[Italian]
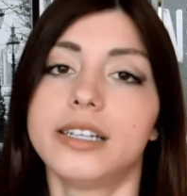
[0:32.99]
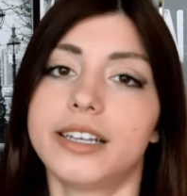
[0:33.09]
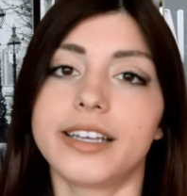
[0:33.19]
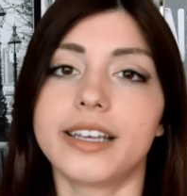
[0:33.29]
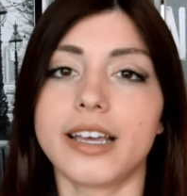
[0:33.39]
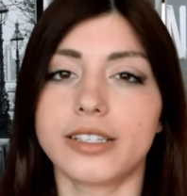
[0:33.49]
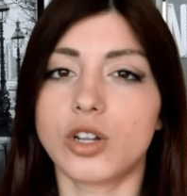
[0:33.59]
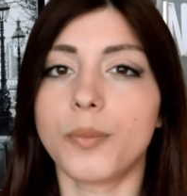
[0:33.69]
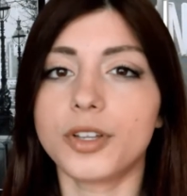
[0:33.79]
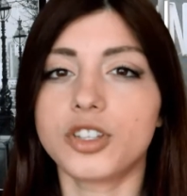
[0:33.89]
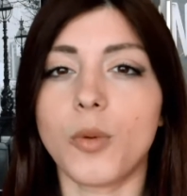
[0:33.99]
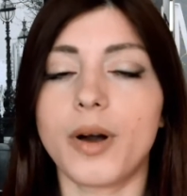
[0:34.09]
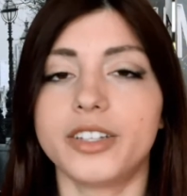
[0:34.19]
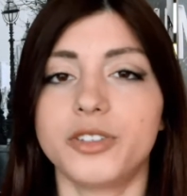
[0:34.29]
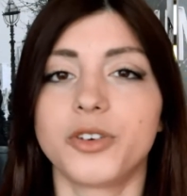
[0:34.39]
E sono un po'
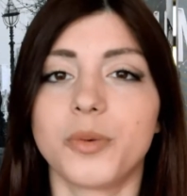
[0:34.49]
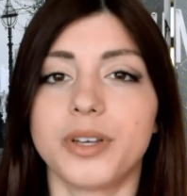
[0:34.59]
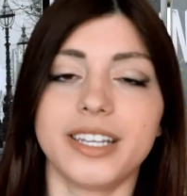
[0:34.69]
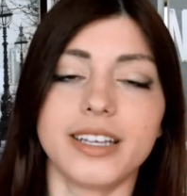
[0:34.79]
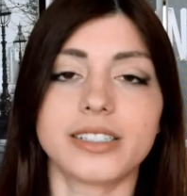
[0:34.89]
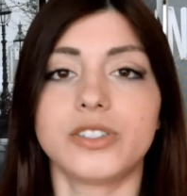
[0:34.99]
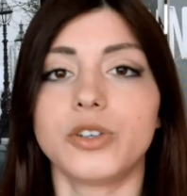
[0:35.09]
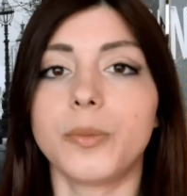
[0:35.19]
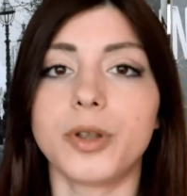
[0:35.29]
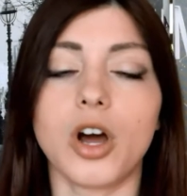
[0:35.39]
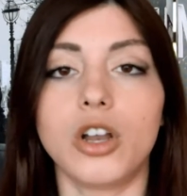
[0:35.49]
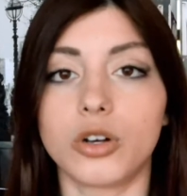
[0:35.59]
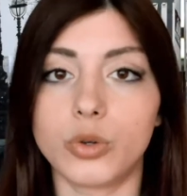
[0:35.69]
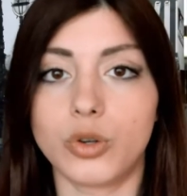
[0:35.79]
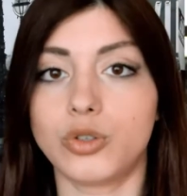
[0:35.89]
traumatico come inizio, però l'ho
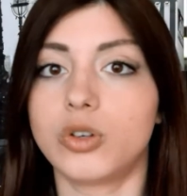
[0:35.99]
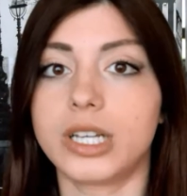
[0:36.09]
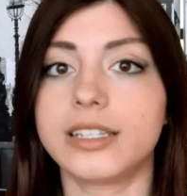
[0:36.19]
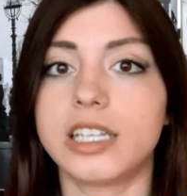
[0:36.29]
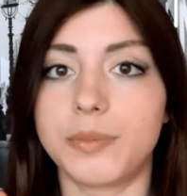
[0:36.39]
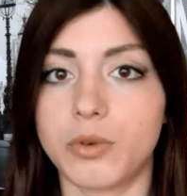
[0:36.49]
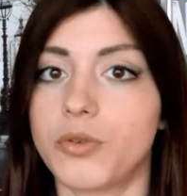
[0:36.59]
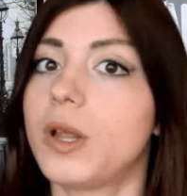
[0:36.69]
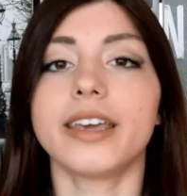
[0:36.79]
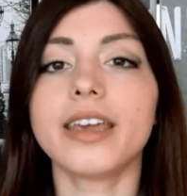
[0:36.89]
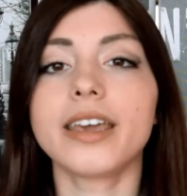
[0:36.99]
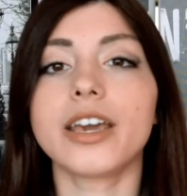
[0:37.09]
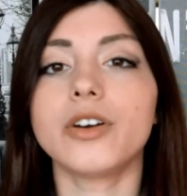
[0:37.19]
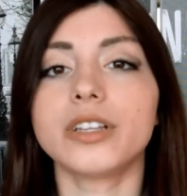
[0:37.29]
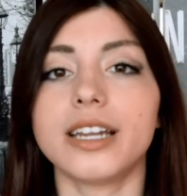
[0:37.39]
conosciuto grazie al primo film. In
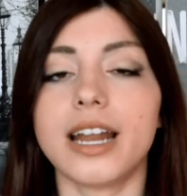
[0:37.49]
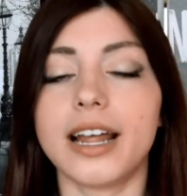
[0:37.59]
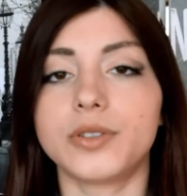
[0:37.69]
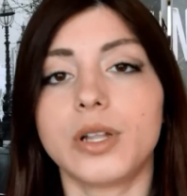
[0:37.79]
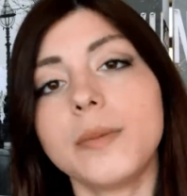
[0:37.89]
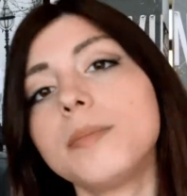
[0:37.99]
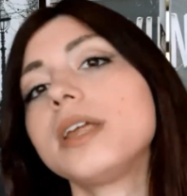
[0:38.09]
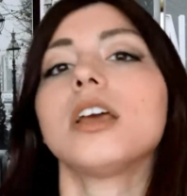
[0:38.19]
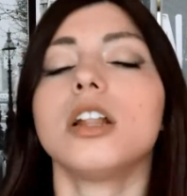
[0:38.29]
che ordine hai letto i libri?